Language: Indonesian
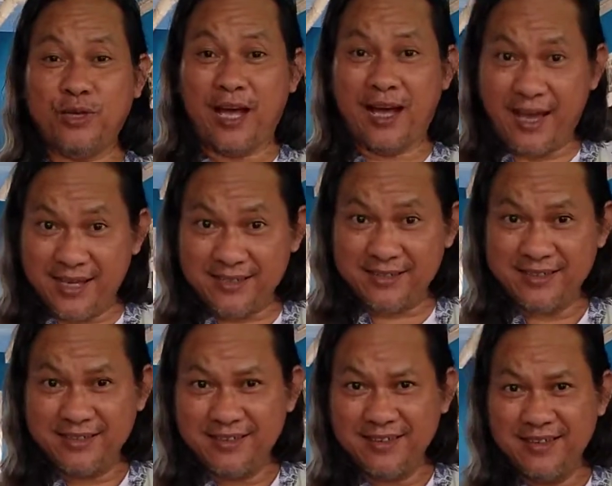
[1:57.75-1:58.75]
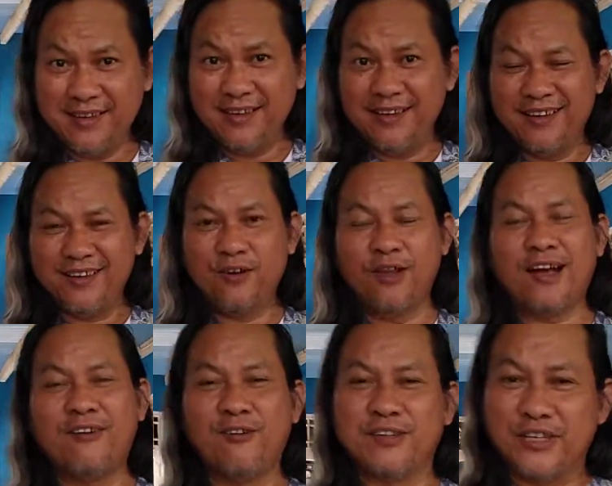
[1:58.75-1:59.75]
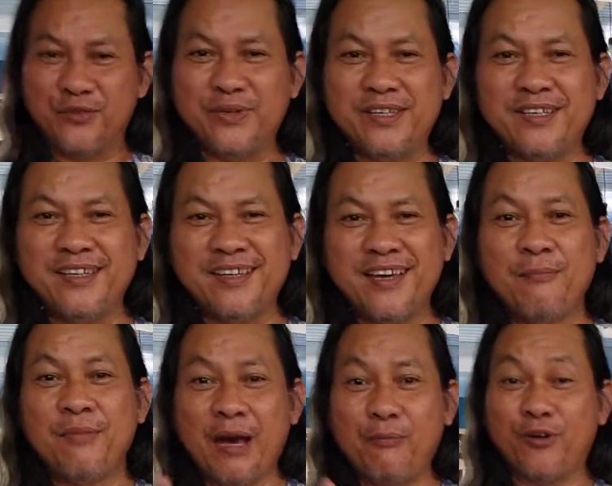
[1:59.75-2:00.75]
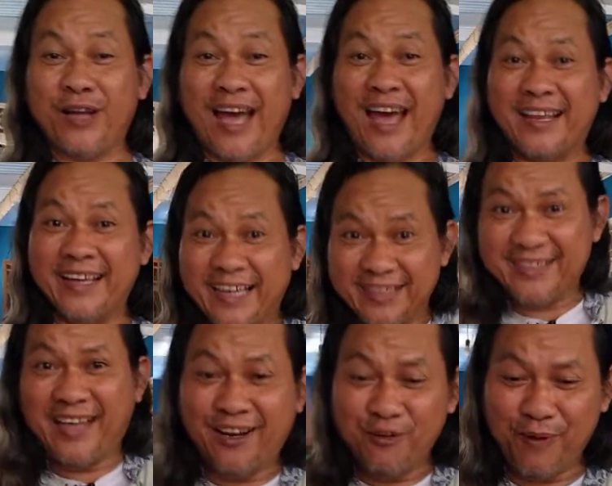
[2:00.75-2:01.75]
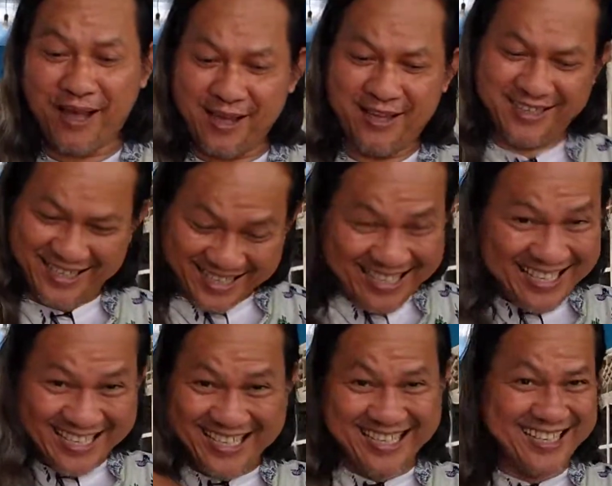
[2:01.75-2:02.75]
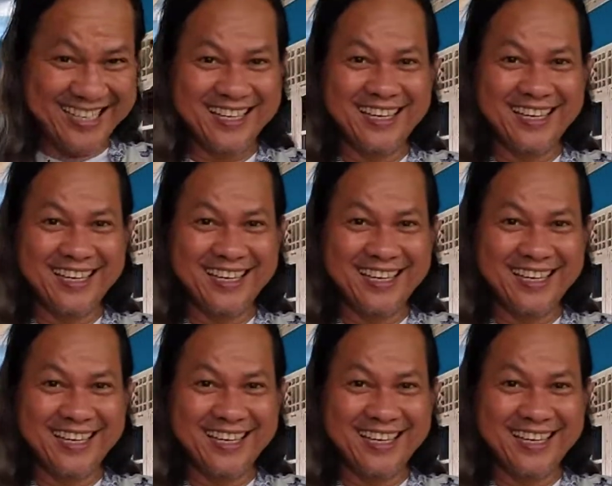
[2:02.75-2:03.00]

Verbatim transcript: yang khas? Golagong TV melaporkan. Eh, jangan lupa nih,